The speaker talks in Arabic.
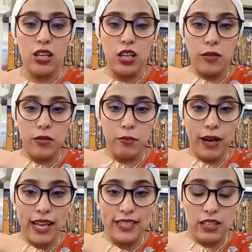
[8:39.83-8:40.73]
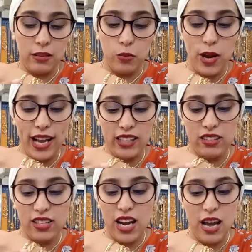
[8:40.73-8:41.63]
بغاسلي واحد
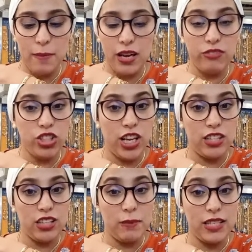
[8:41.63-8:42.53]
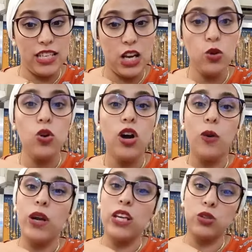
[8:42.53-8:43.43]
صراحه ما عرفتش شحال الثمن ديالو
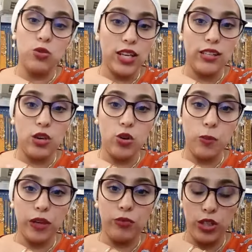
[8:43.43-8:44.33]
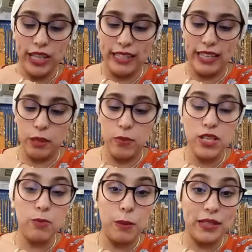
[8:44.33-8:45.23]
ولكن دوز عندنا اون بريفون اكد ليك
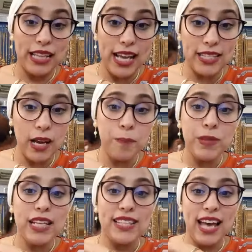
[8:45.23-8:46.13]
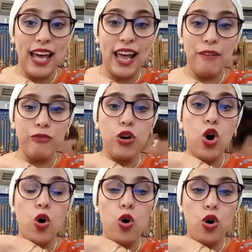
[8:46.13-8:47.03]
بالنسبه بثلاثه
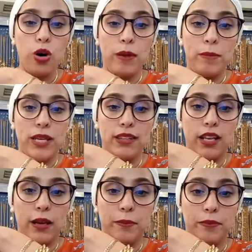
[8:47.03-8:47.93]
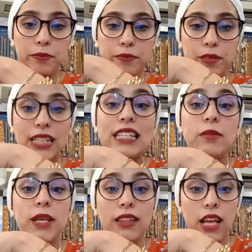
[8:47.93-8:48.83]
9400 درهم
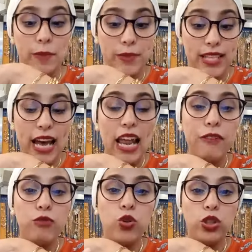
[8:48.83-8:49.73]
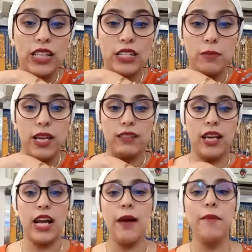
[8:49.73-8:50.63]
300 درهم 9300
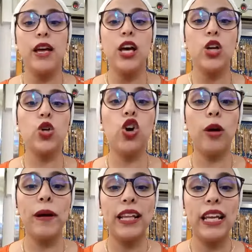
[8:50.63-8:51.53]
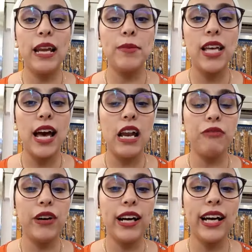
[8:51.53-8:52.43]
درهم الكوغميت اللي لابسه انا في
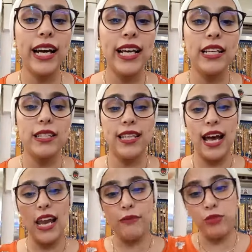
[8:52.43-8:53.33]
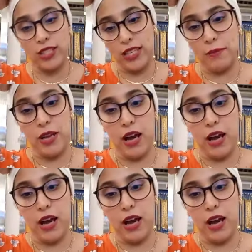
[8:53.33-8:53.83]
عنقي 9900